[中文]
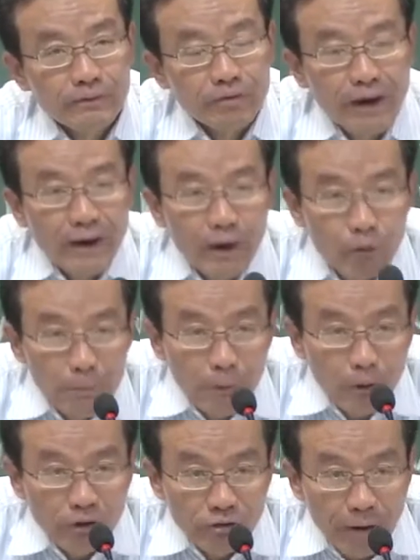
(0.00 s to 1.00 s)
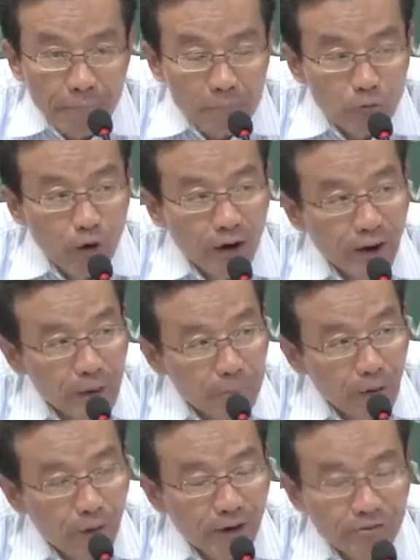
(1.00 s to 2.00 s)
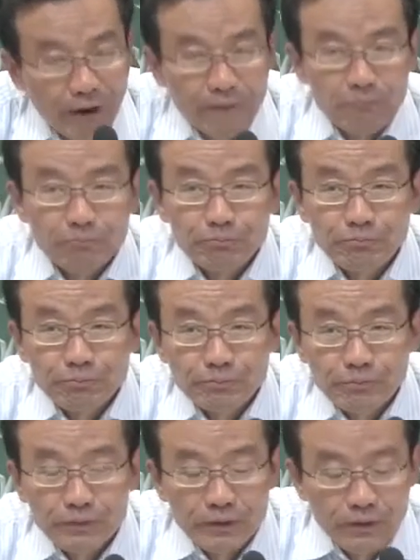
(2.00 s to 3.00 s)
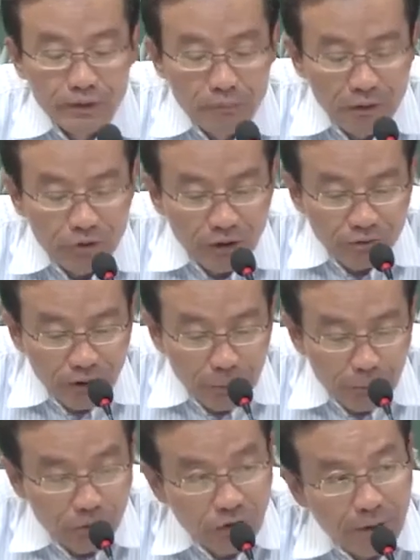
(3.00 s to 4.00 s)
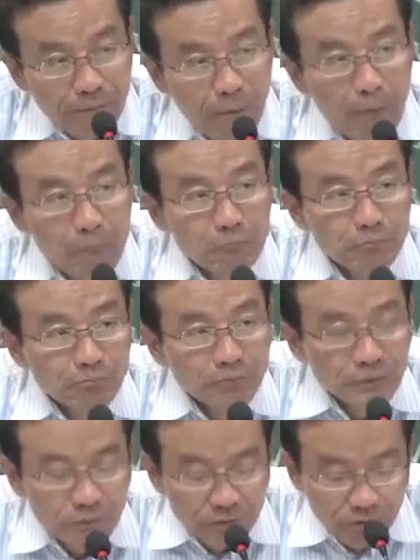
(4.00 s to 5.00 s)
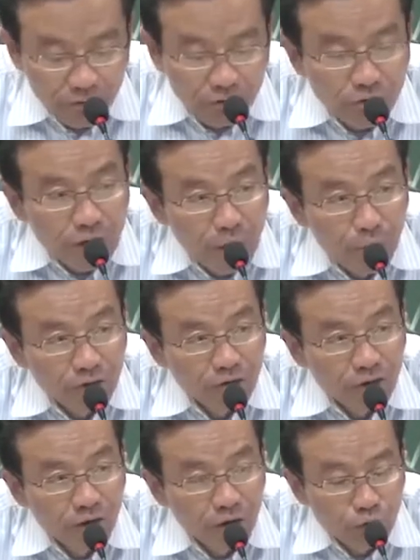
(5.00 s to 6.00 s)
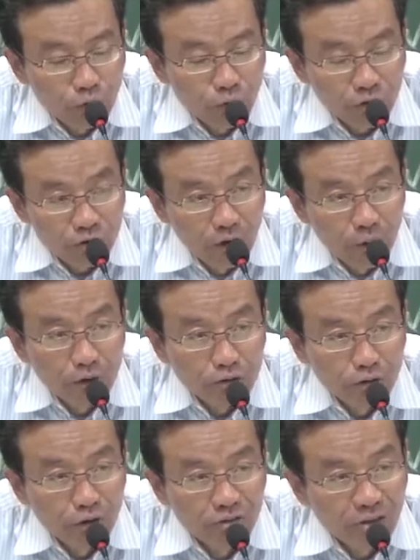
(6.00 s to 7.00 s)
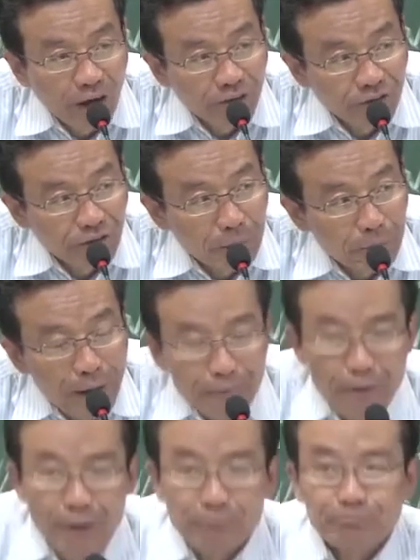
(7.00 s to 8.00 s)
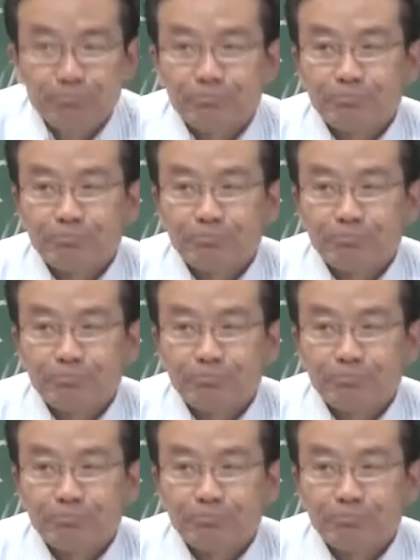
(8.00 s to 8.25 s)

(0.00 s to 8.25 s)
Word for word: 将来会不会成，我看也不会成。那么今天的不成功体现为今天中国社会处于解体的边缘，